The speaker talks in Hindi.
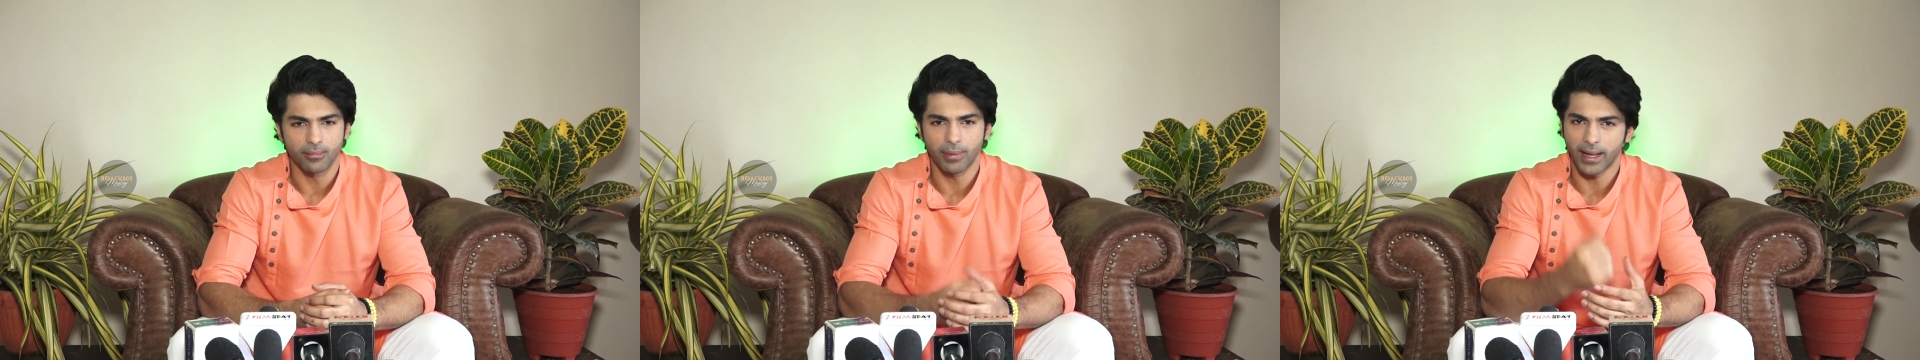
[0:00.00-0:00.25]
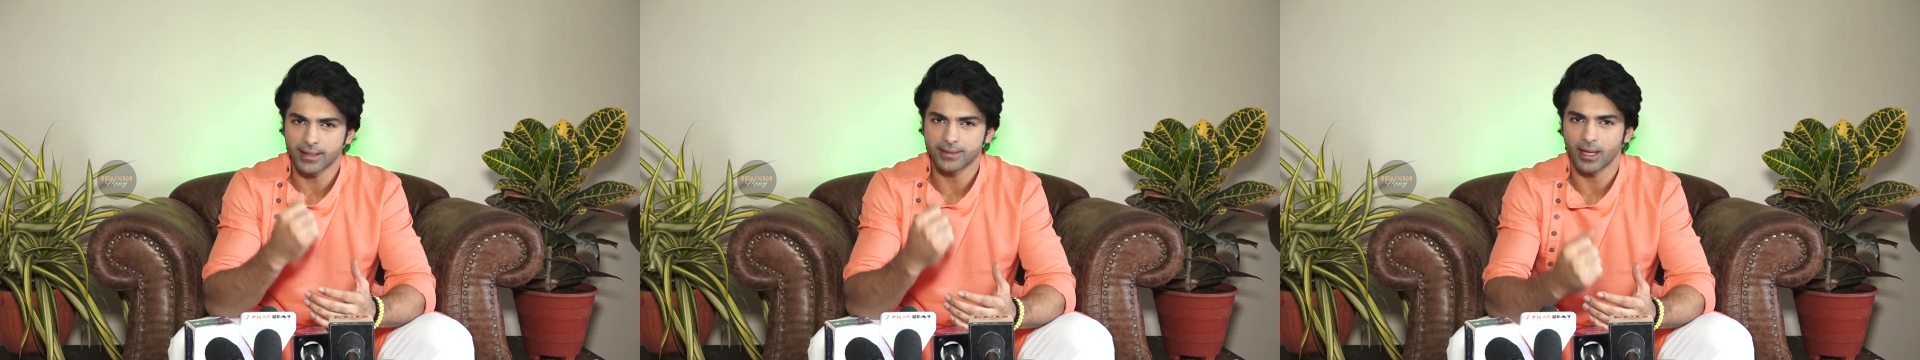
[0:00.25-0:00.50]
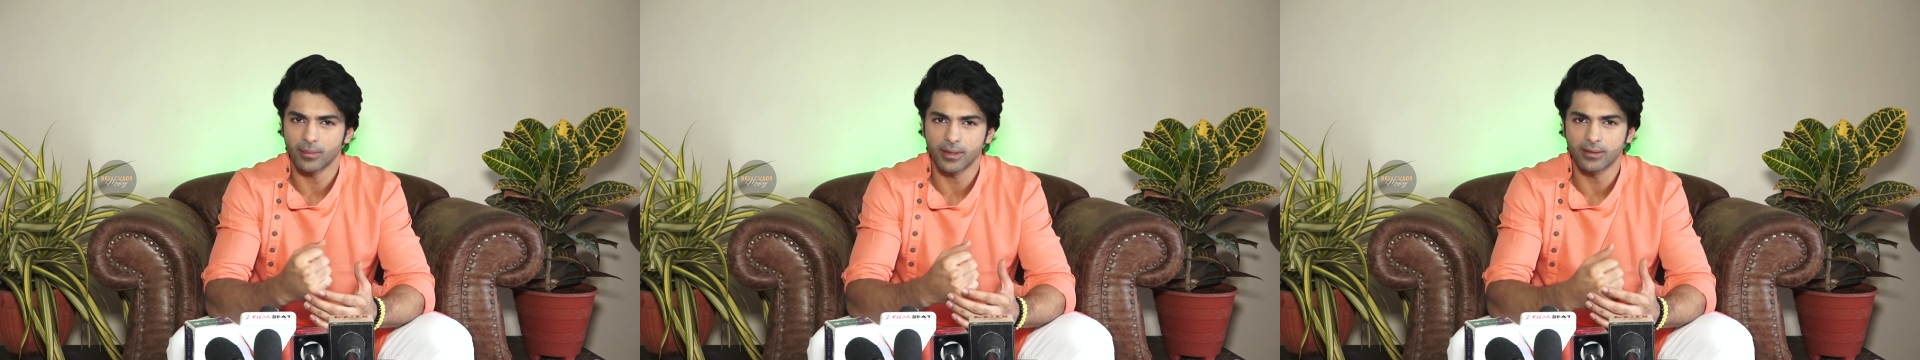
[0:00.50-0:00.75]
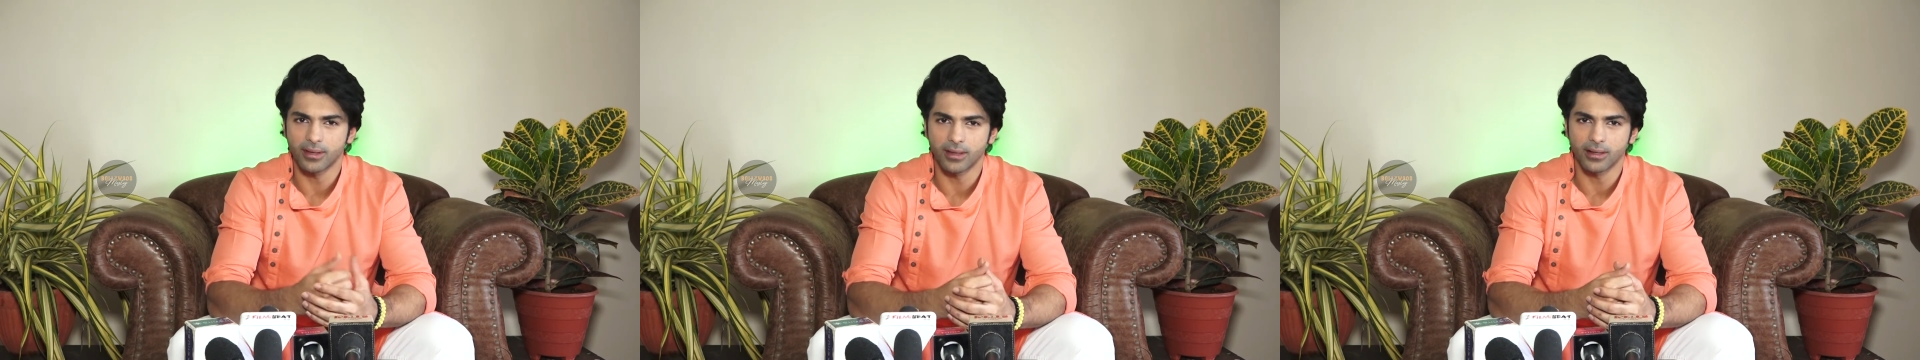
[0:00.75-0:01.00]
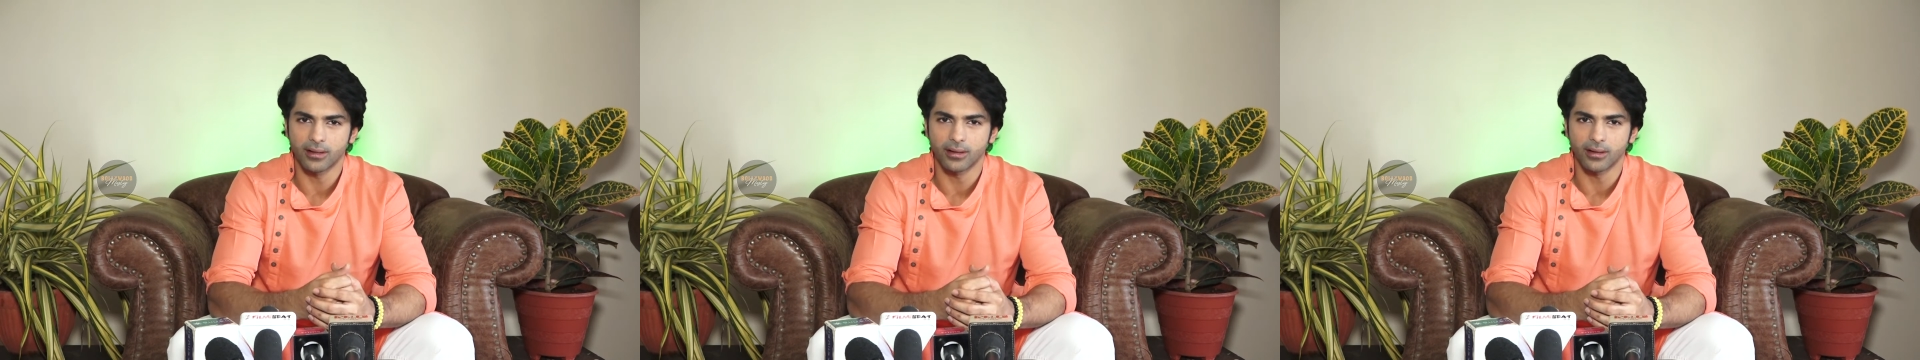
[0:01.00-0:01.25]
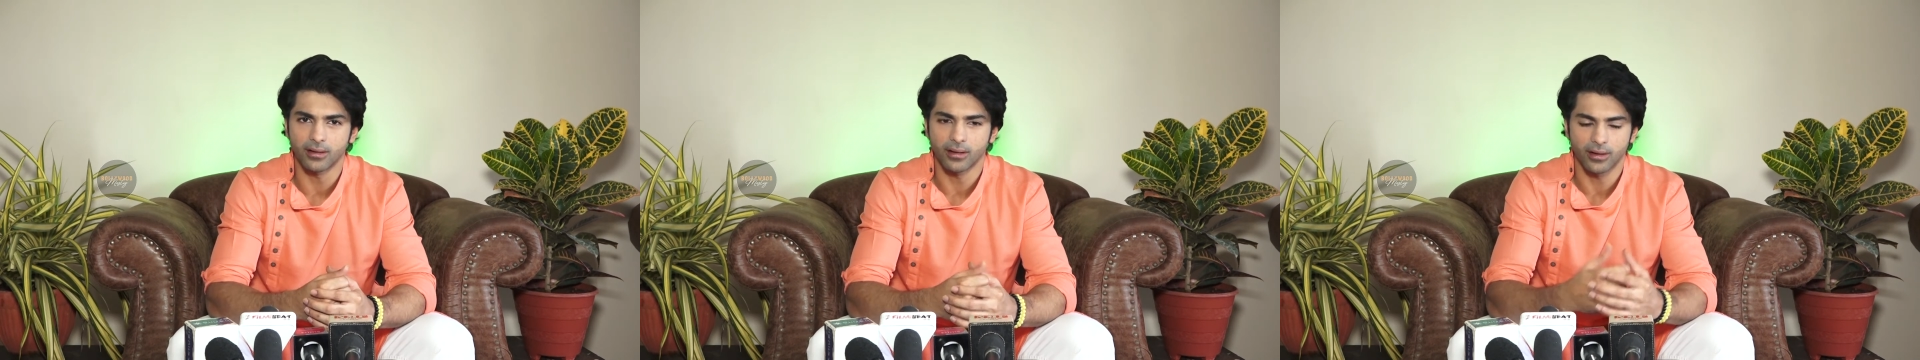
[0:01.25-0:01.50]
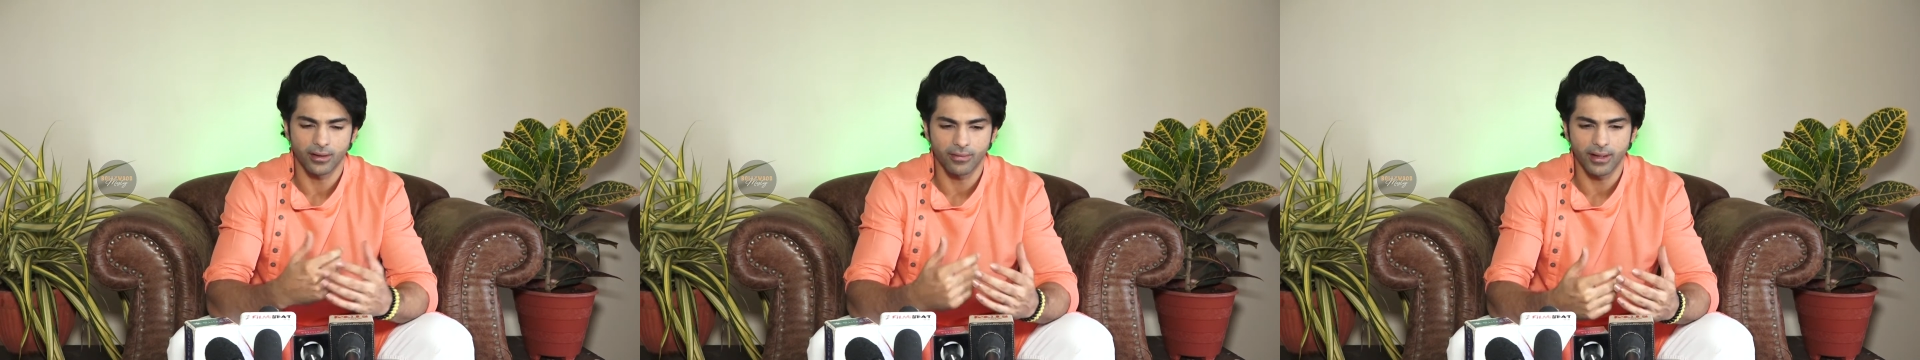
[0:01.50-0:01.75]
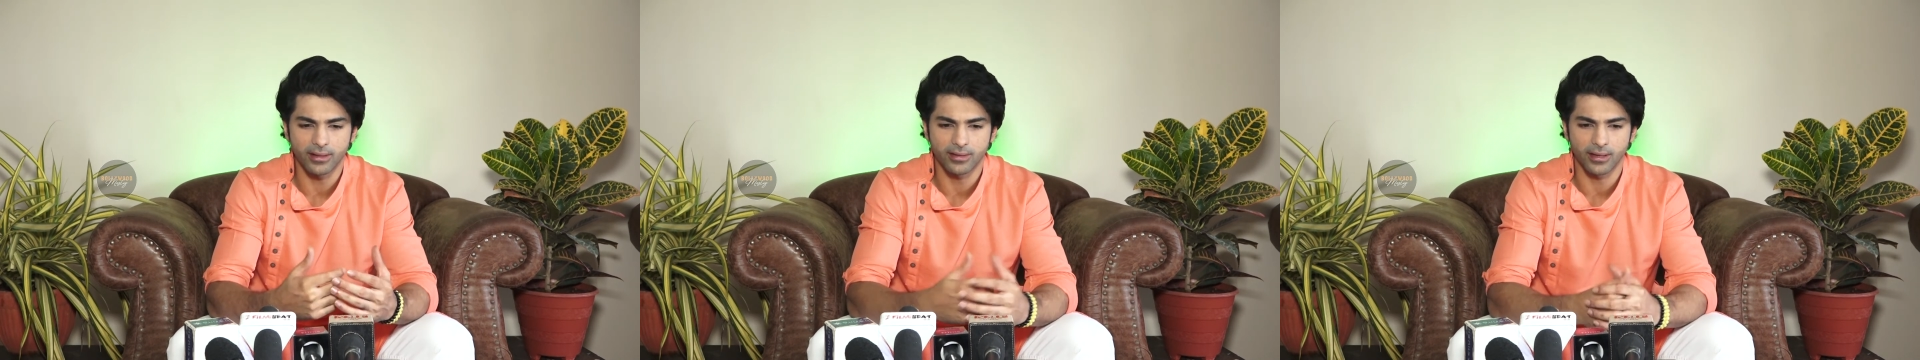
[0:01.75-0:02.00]
बैक uh, स्टैबिंग से लेकर
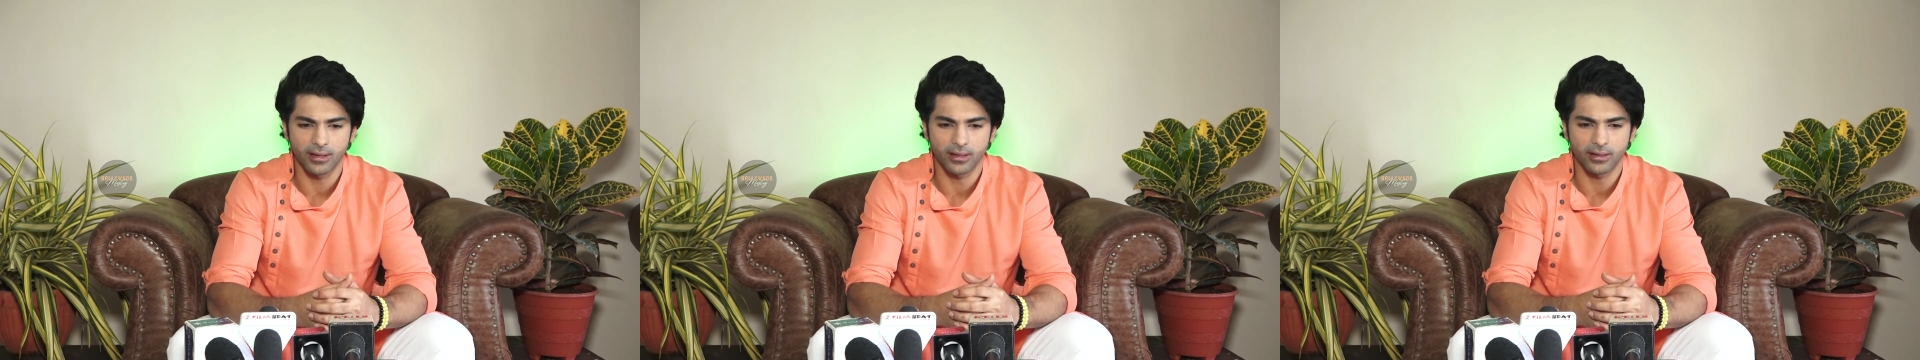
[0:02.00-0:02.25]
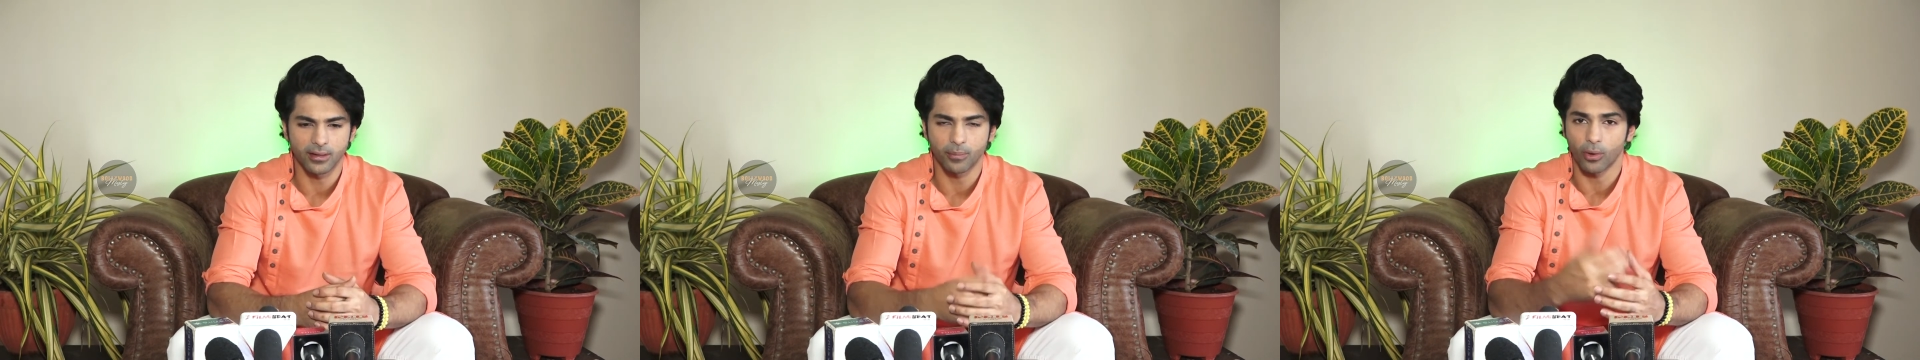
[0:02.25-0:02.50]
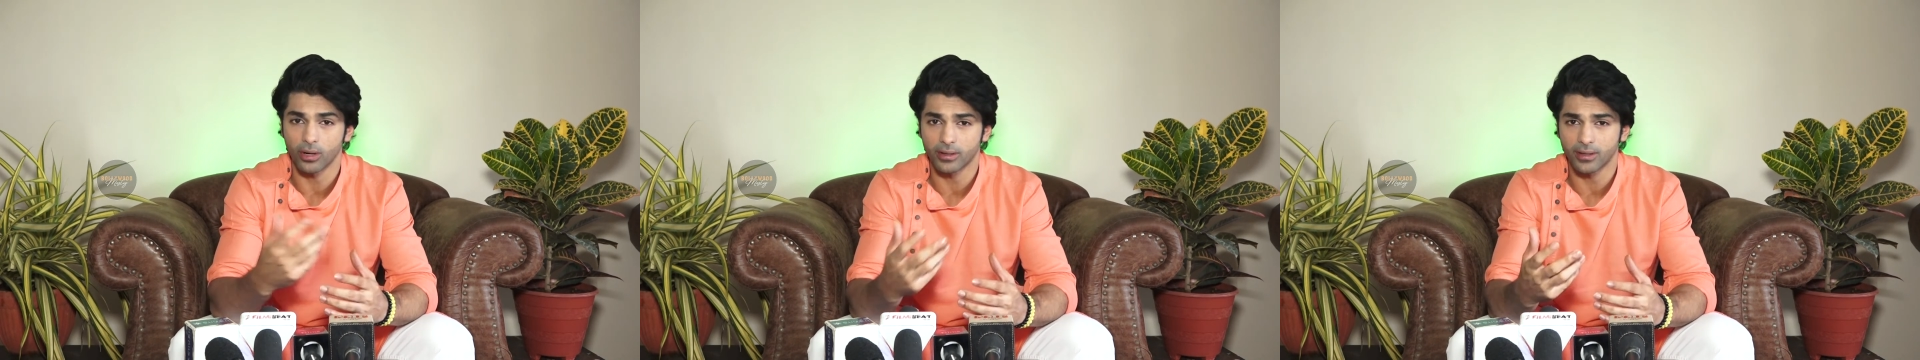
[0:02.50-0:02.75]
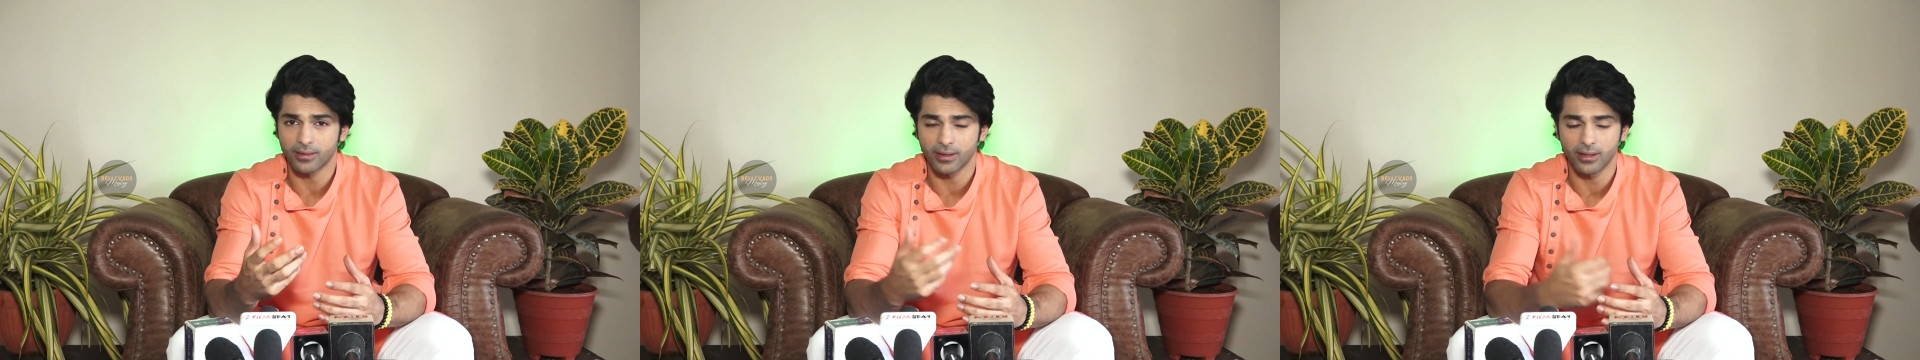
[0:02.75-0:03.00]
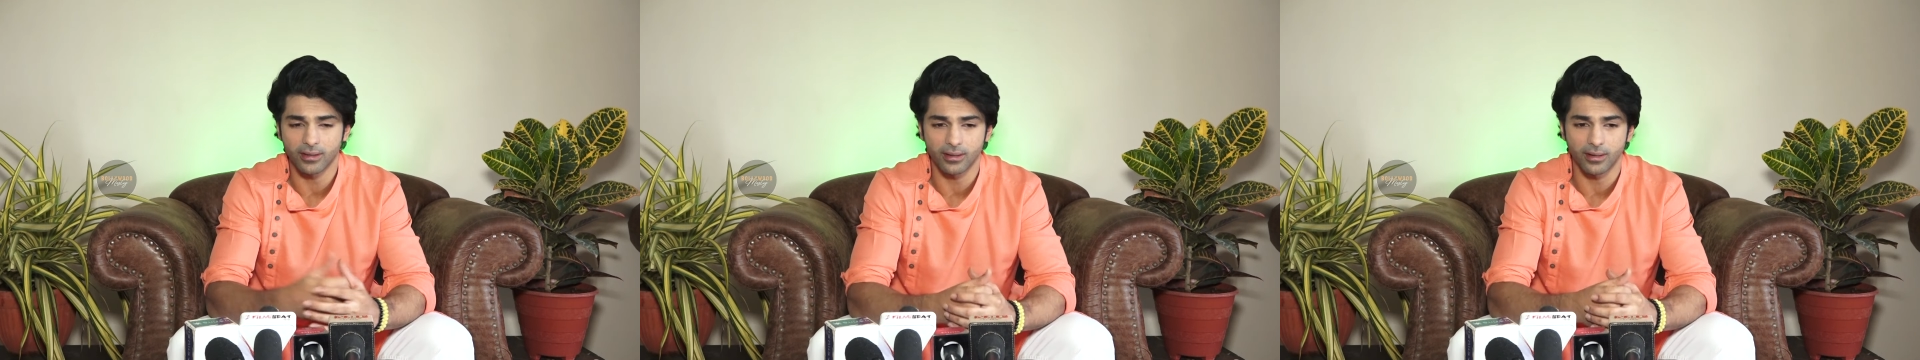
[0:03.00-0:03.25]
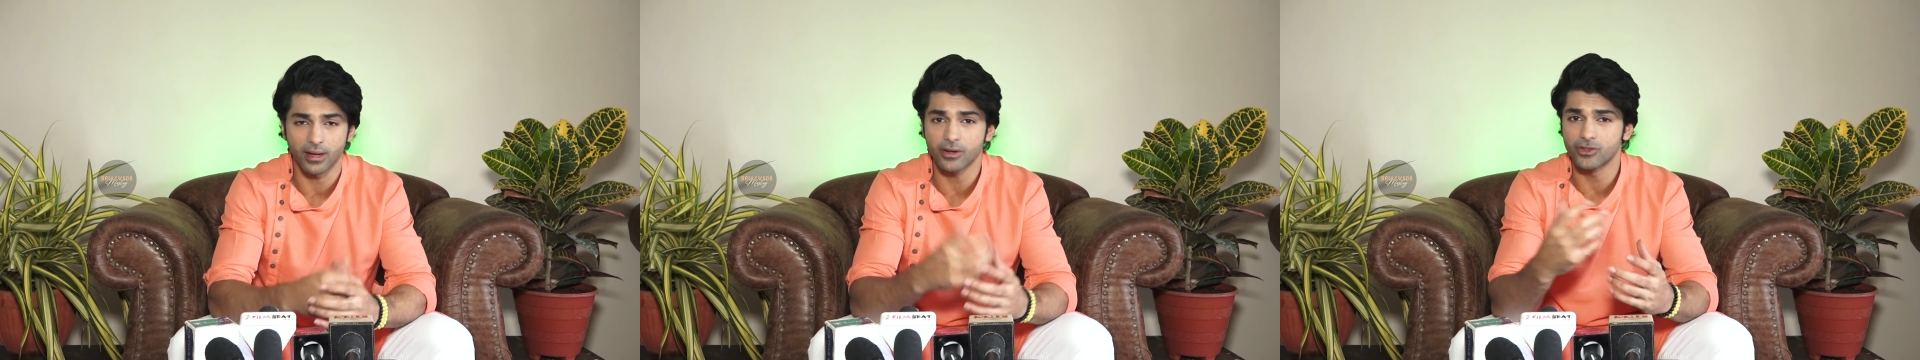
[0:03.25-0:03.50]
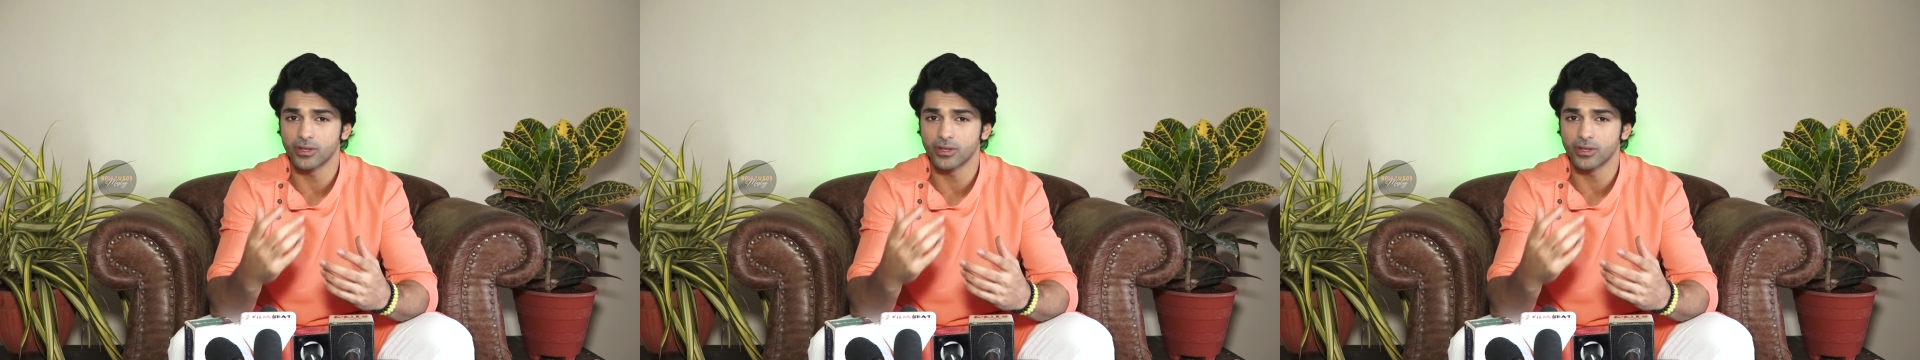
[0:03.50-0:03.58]
रिवेंज से लेकर पॉलिटिक्स से लेकर हर